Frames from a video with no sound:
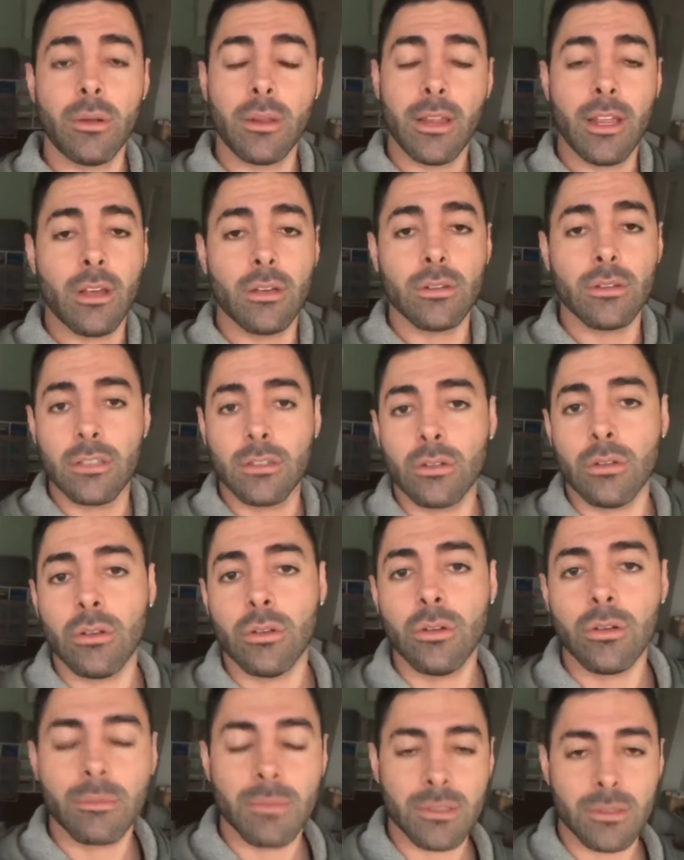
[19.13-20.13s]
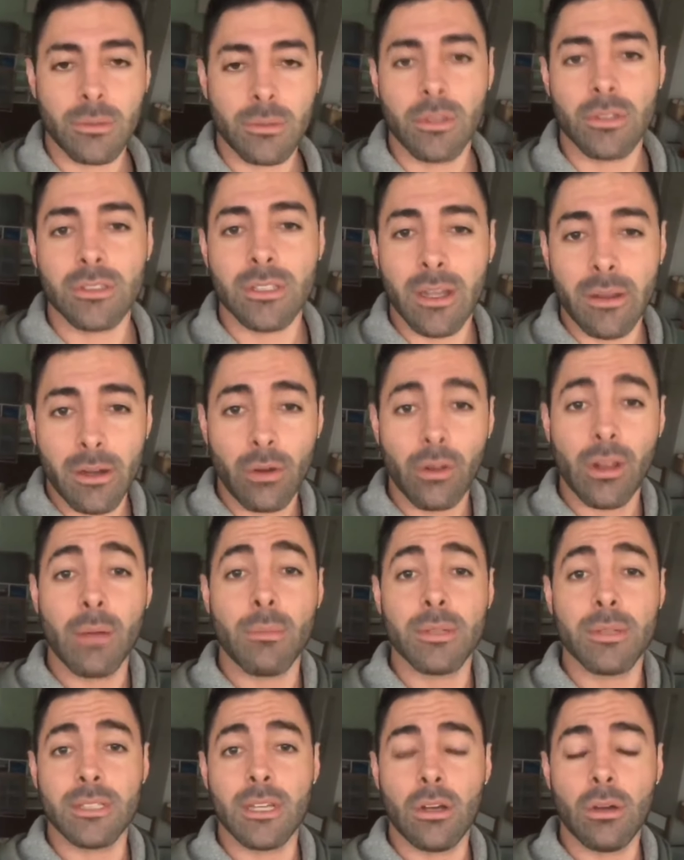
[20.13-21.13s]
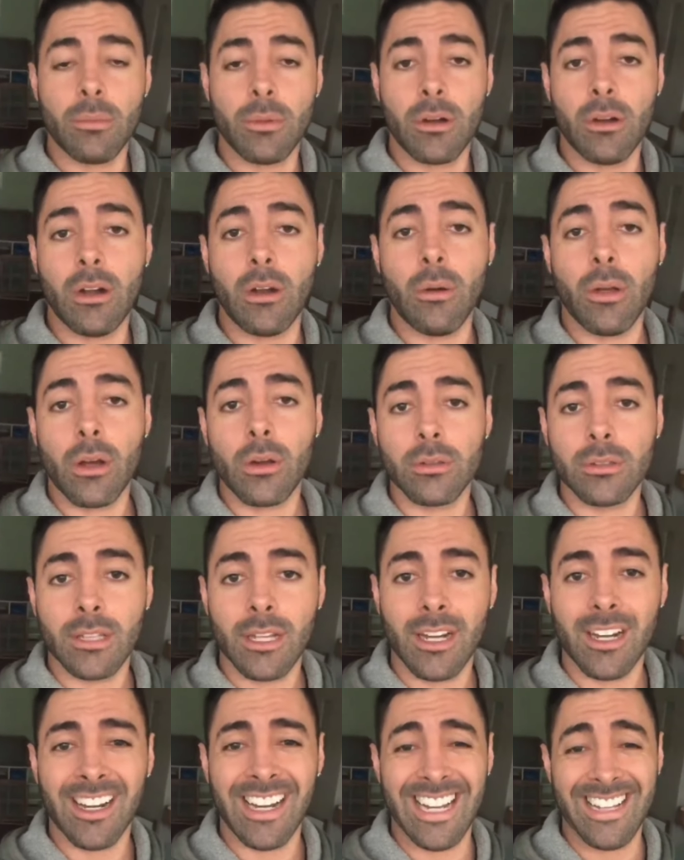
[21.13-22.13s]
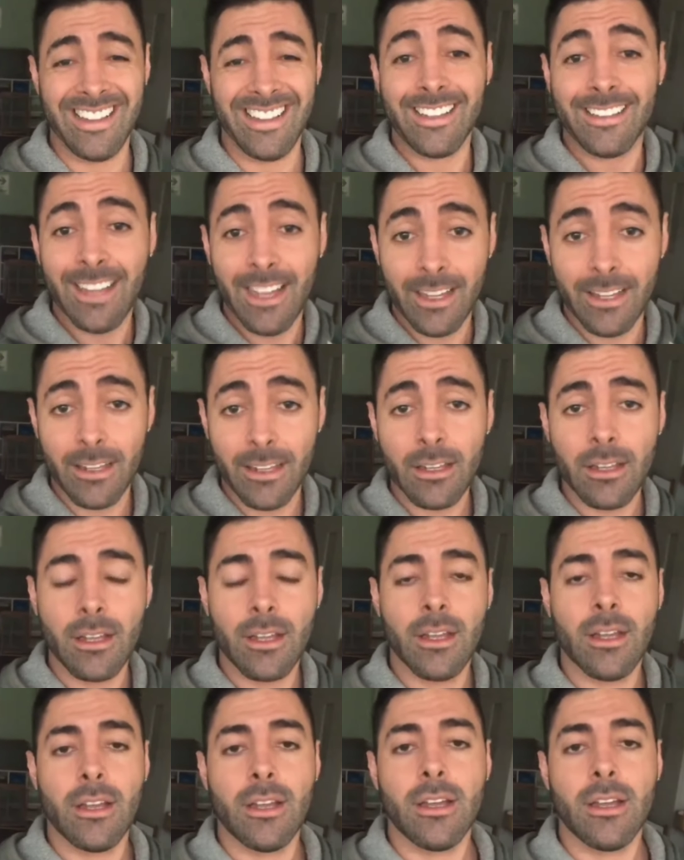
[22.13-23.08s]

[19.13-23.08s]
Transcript: los videos y todo, y más o menos saben lo que ha pasado, pero les voy a contar en detalle